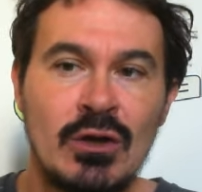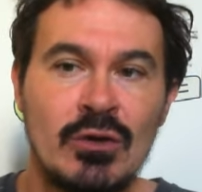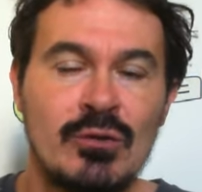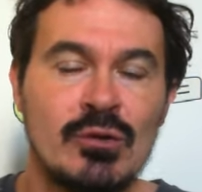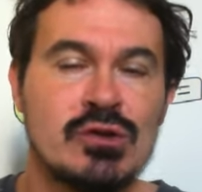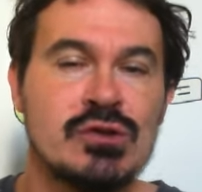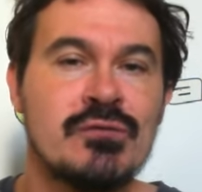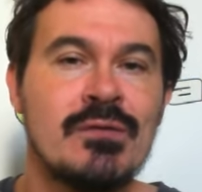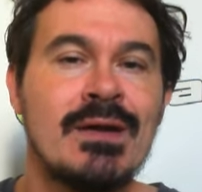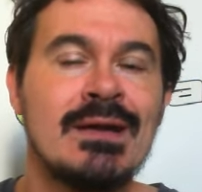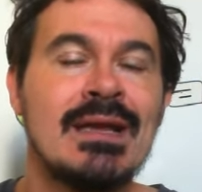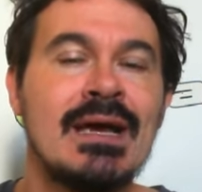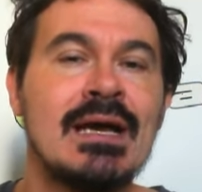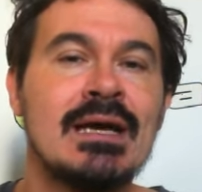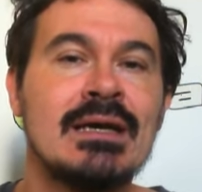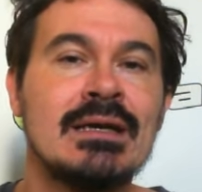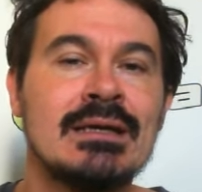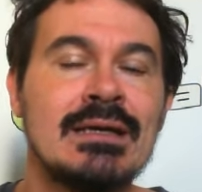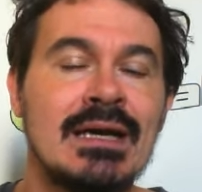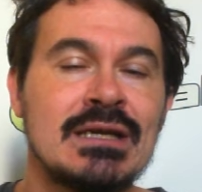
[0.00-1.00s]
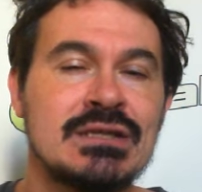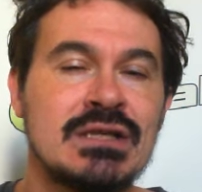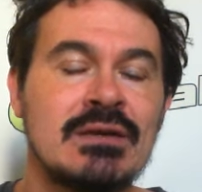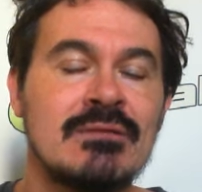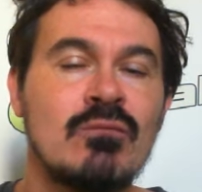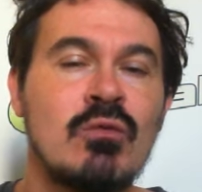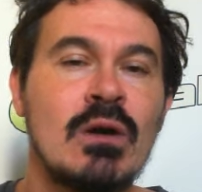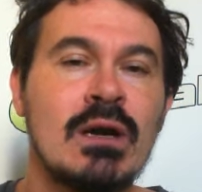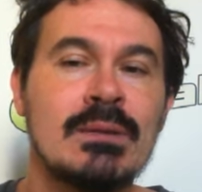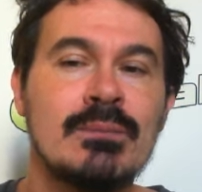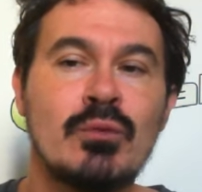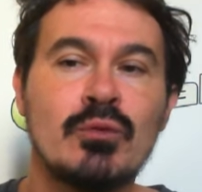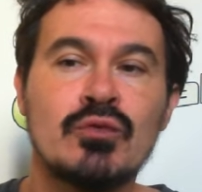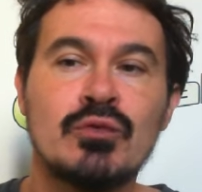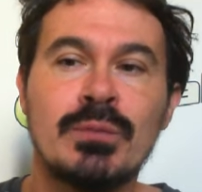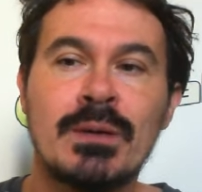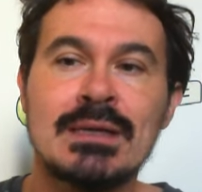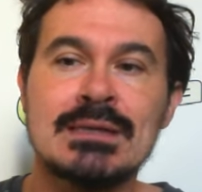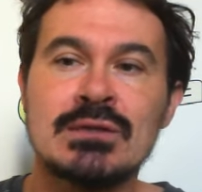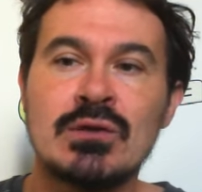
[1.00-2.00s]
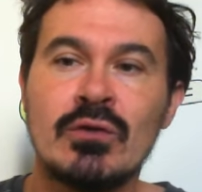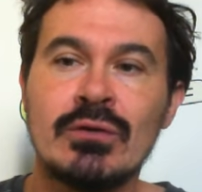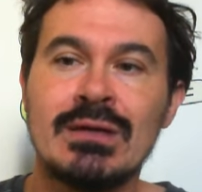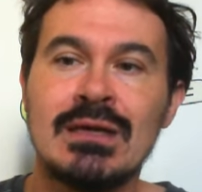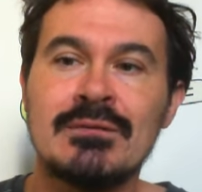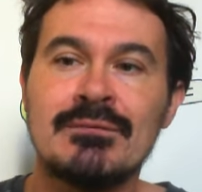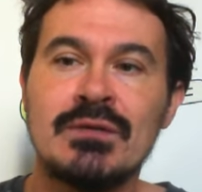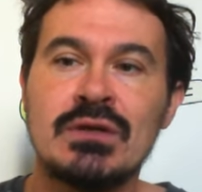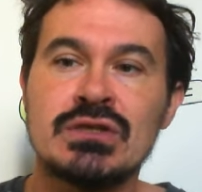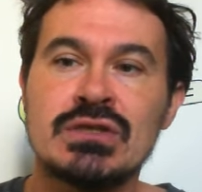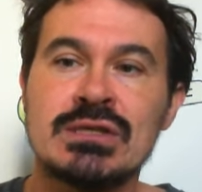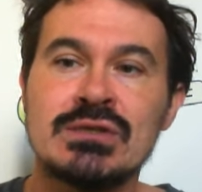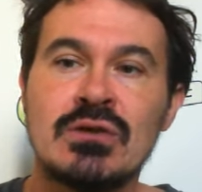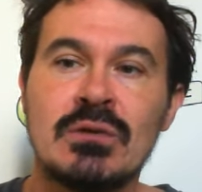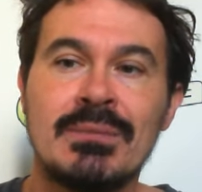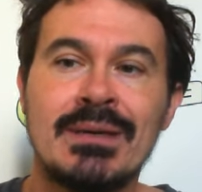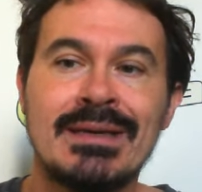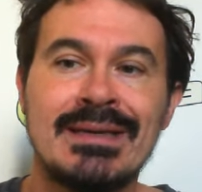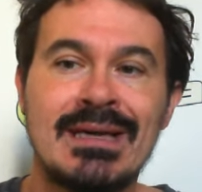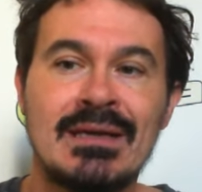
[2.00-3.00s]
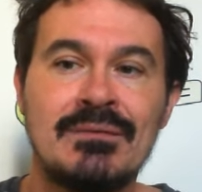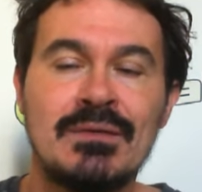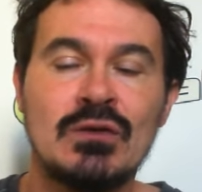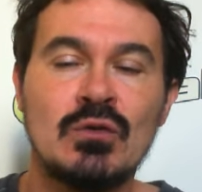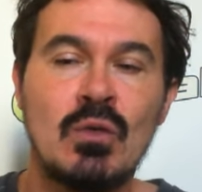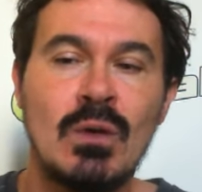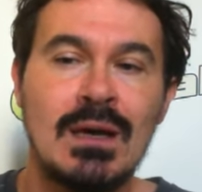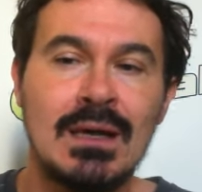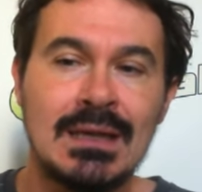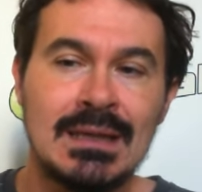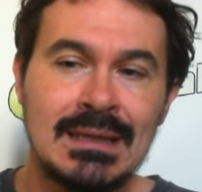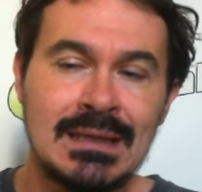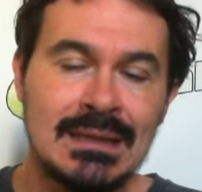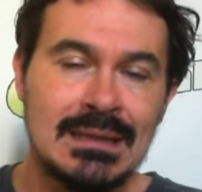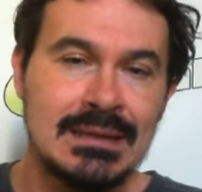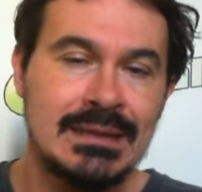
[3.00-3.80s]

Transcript: Le cheval a à chaque fois répondu présent. Il affiche désormais 4 victoires.